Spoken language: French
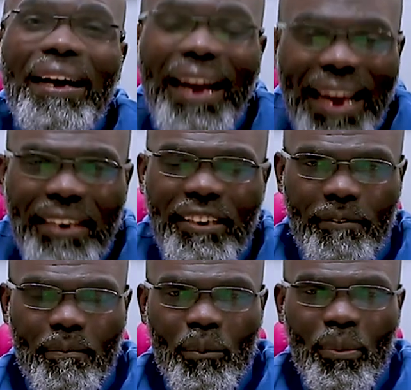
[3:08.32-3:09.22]
règne
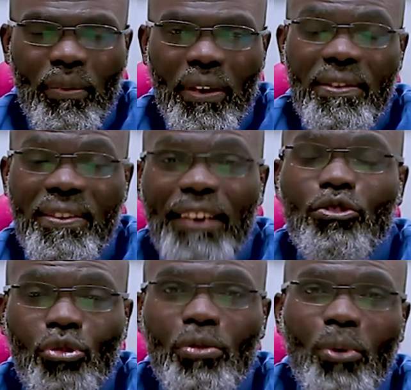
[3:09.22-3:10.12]

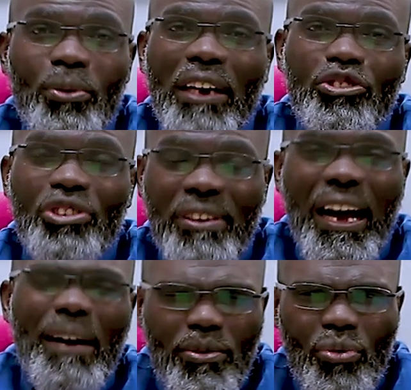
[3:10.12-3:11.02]
c'est une monarchie
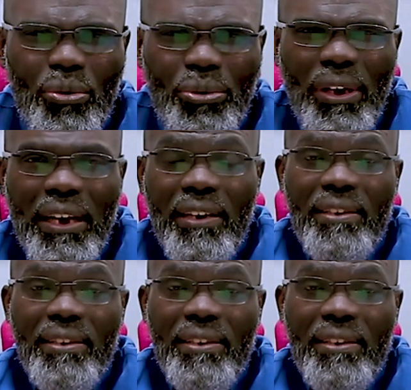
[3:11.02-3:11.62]
absolue.